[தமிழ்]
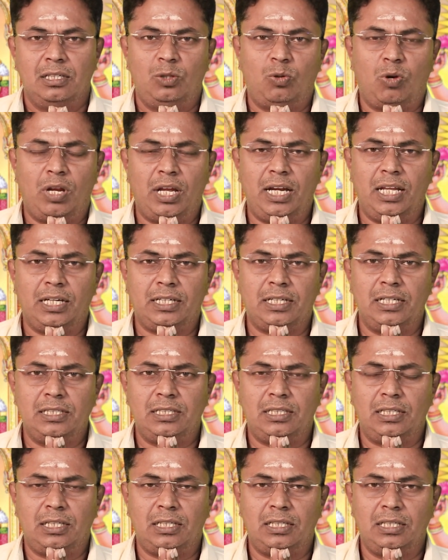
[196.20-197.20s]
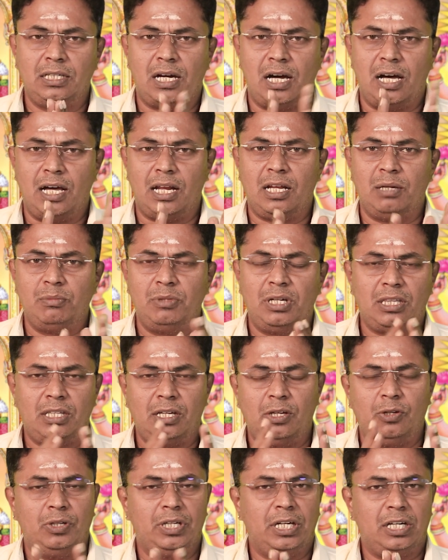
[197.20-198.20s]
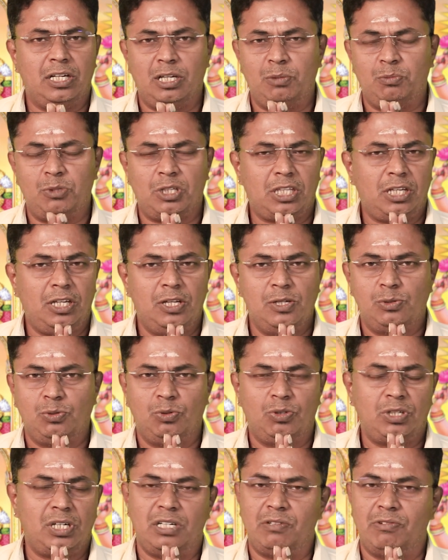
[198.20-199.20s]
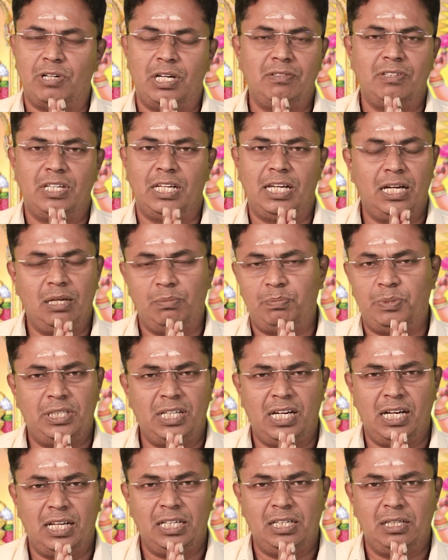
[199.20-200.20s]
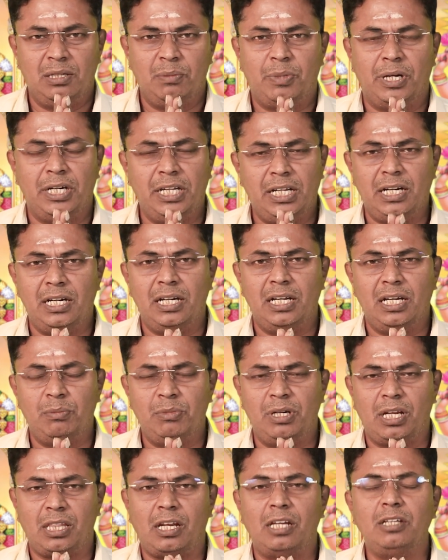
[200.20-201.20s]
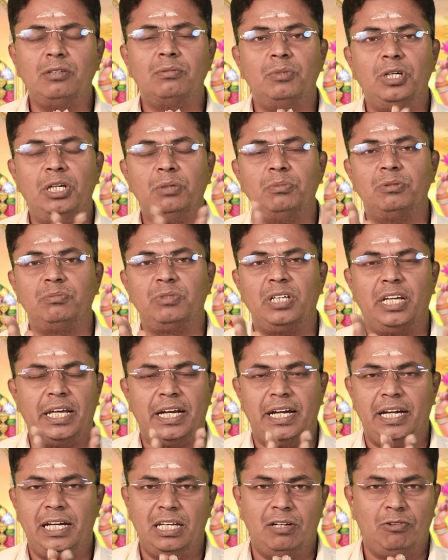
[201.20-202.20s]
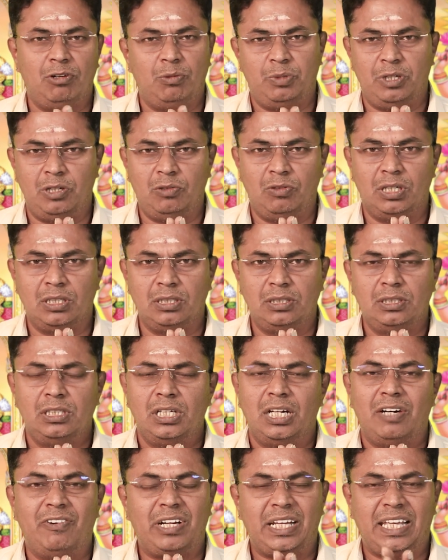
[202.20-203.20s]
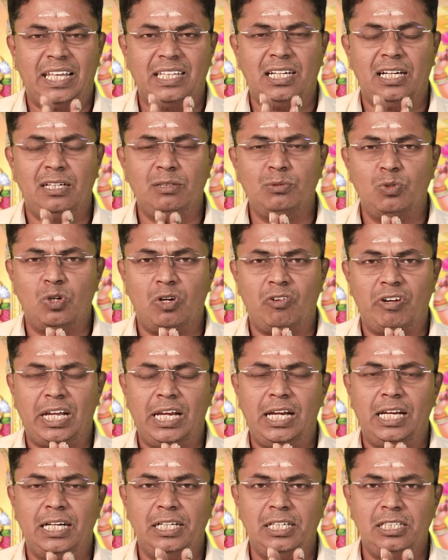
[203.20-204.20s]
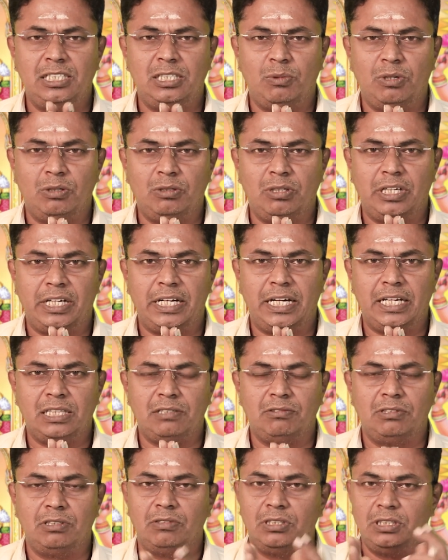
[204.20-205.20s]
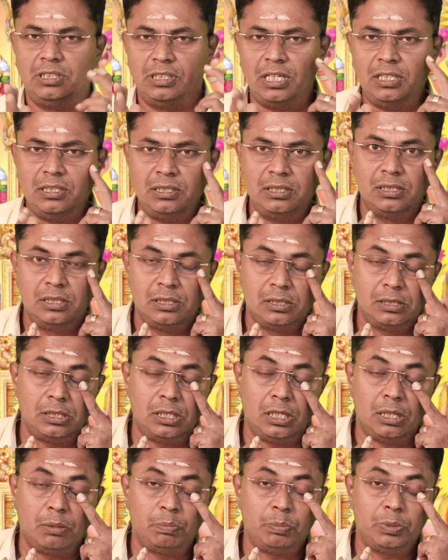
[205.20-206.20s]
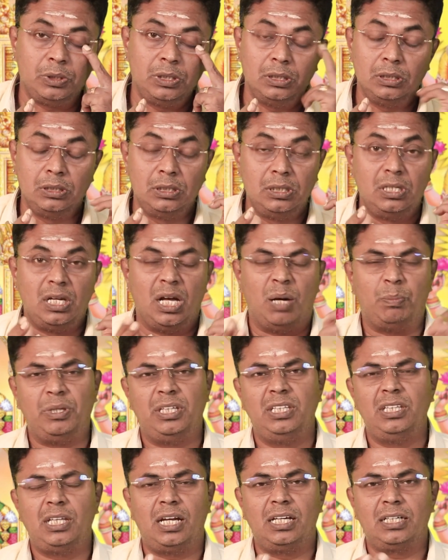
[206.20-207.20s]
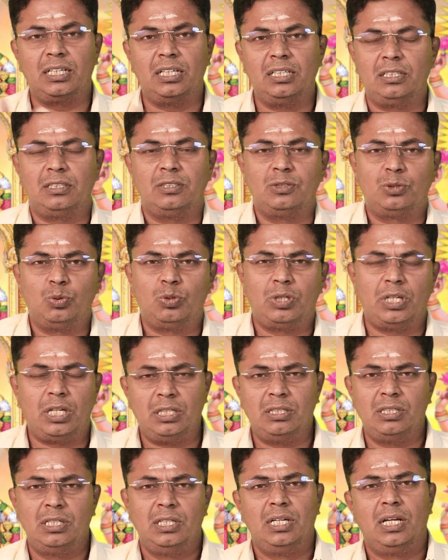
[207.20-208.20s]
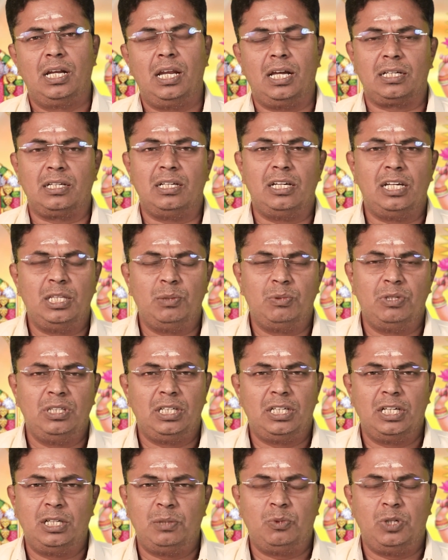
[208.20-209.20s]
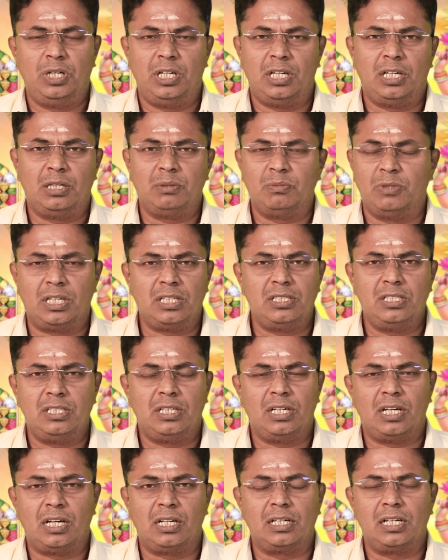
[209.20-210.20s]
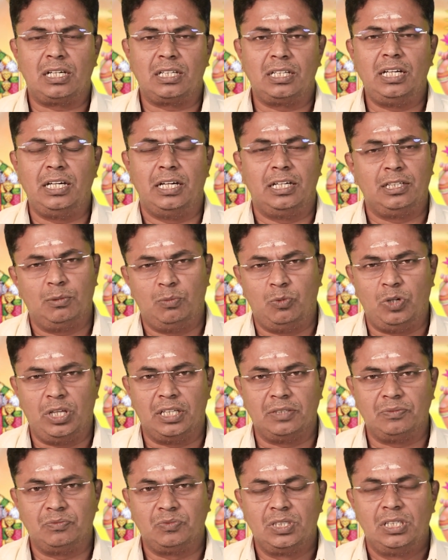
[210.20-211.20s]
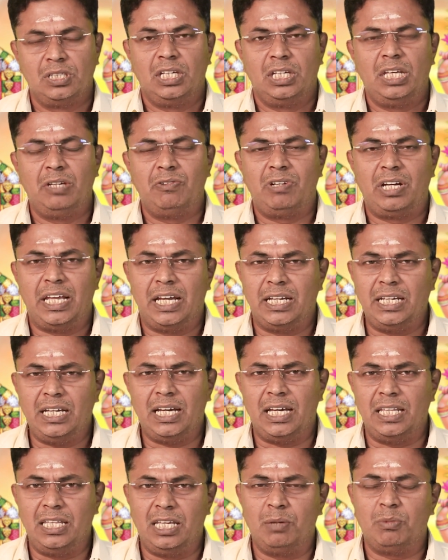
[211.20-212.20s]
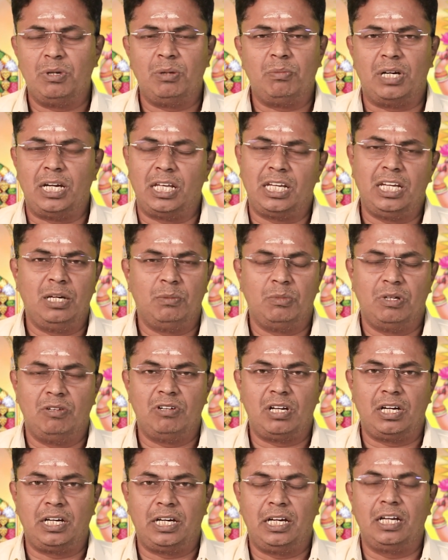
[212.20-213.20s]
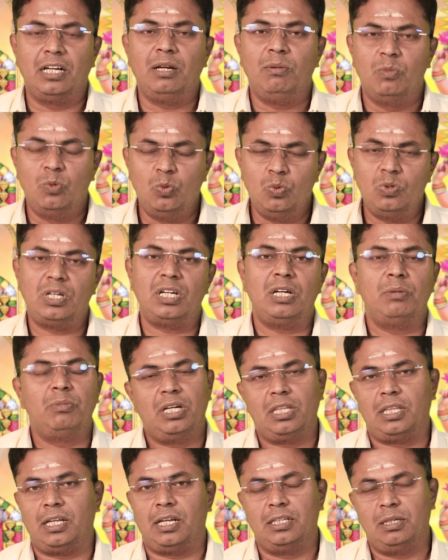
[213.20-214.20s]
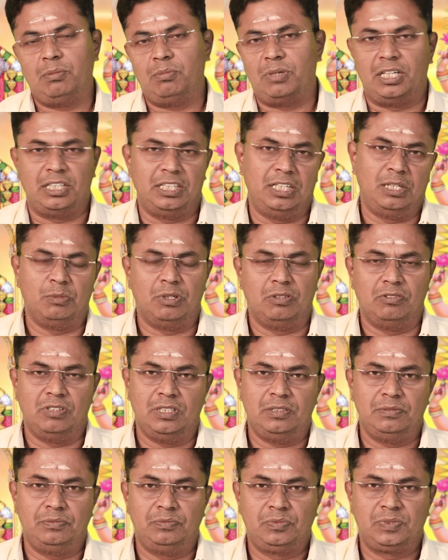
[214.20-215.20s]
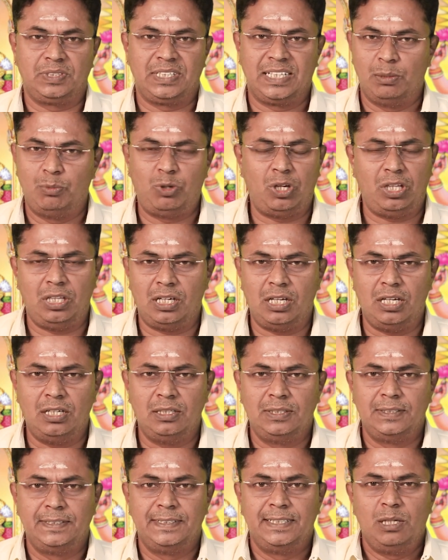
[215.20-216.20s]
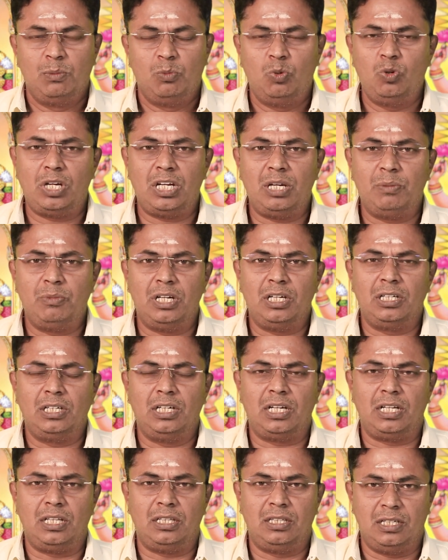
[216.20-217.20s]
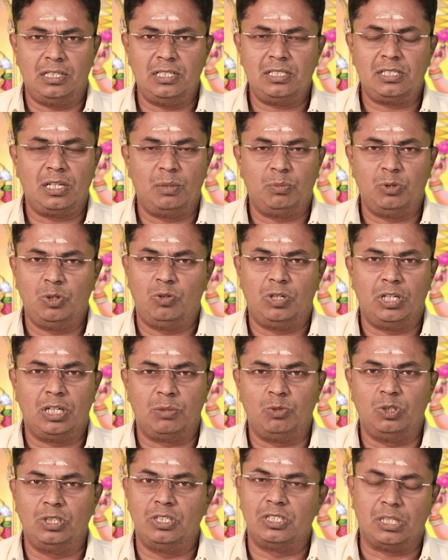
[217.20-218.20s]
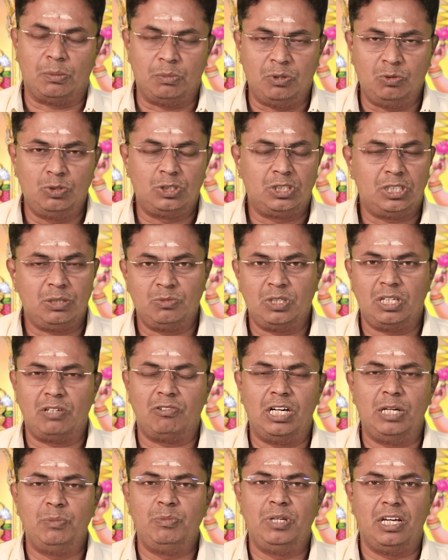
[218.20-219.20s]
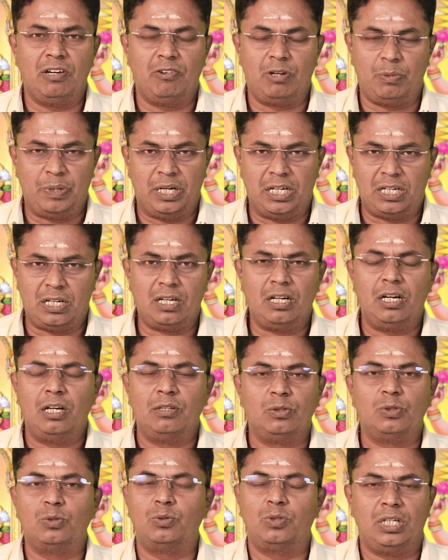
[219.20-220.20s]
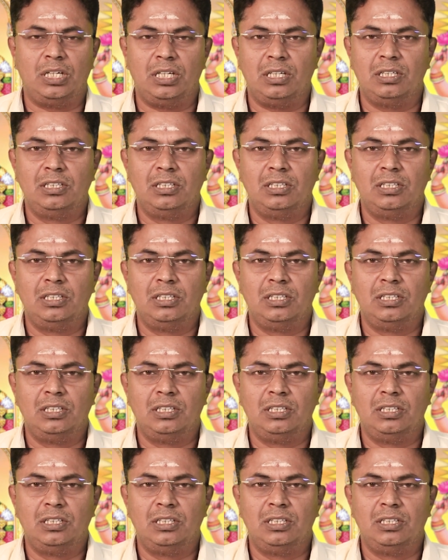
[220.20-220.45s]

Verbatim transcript: துலா லக்னத்திற்கு ஆறாம் இடத்துலையோ எட்டாம் இடத்துலையோ சுக்கரன் வலுவை இழப்பதில்லை பனிரெண்டாம் இடத்துலையும் மினிமம் கேரண்டி அவர் பெறுவார் அவருக்கு ஏதானும் ஒரு வகையில் நீச்ச பங்கம் கிடைத்து விடுவது தான் சிறப்பு அப்போ இந்த லக்னத்துக்கு சுக்கரன் லக்னாதிபதி கெட்டு போயிட்டாரு மறைஞ்சிட்டாருங்கிறதே எடுக்க முடியாது இவர் எங்கே அதிகமாக பலகீனமாவார்னு கேட்டிங்கன்னா மூன்றாம் இடத்துல தான் பலகீனமாகும் புரியுதுங்களா மூன்றாம் இடங்கிற தனுசில் போய் உட்காரும்போது சம உச்சங்கிற வலிமையை அவர் பெற்றாலும் கூட